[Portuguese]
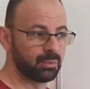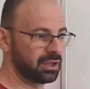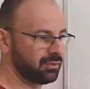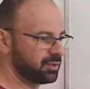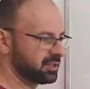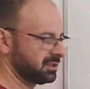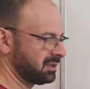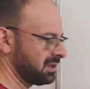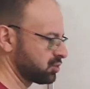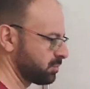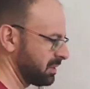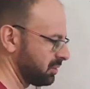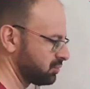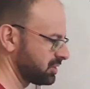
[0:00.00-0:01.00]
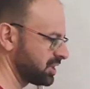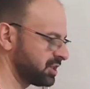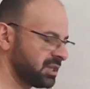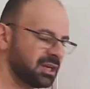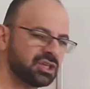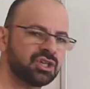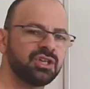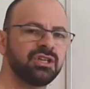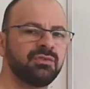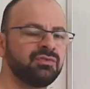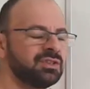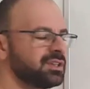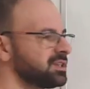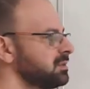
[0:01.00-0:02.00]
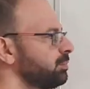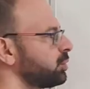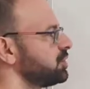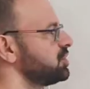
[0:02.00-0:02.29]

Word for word: porque você tem os períodos regenerativos e assim por